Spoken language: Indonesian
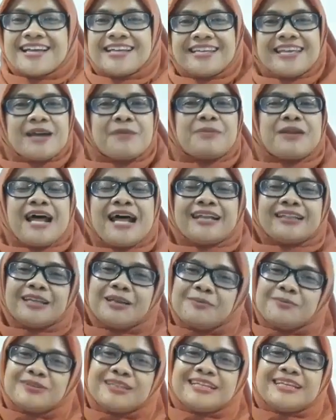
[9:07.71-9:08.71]
ya
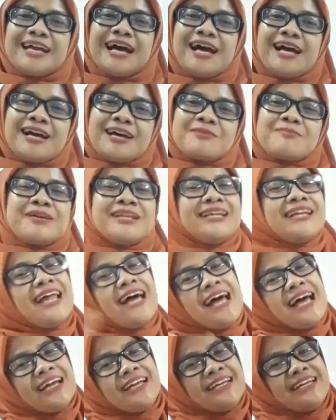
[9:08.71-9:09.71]
berarti bertiga kembali
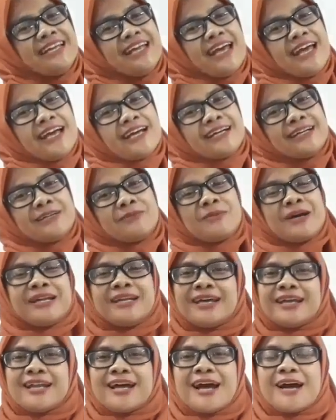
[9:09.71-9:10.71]
lagi deh ke
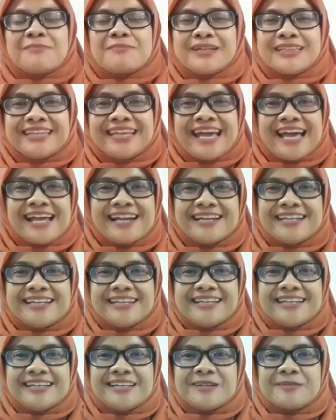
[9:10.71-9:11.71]
Bandara Ahmad
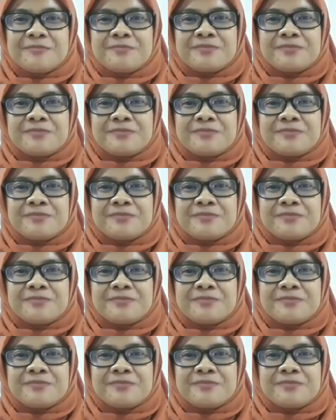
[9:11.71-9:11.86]
Yani